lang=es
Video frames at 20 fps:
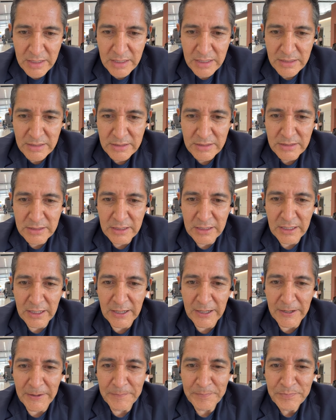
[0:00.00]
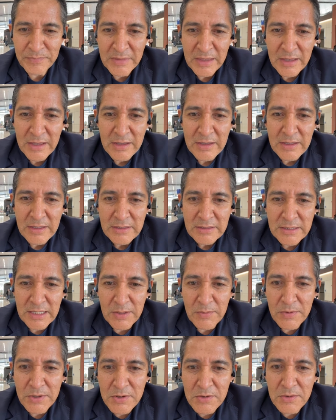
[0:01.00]
este, a,
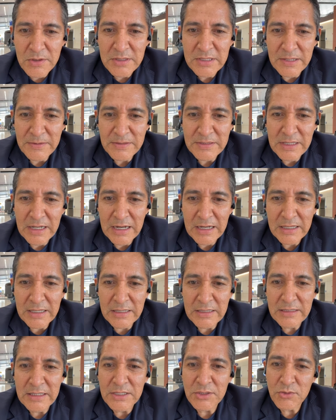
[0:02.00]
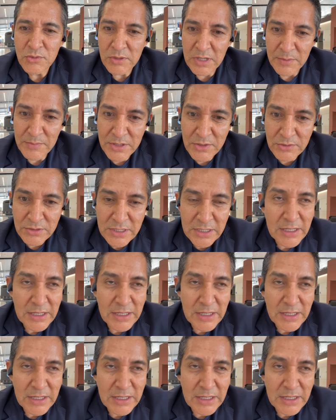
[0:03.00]
Sería bueno entrevistar a gente en su camino.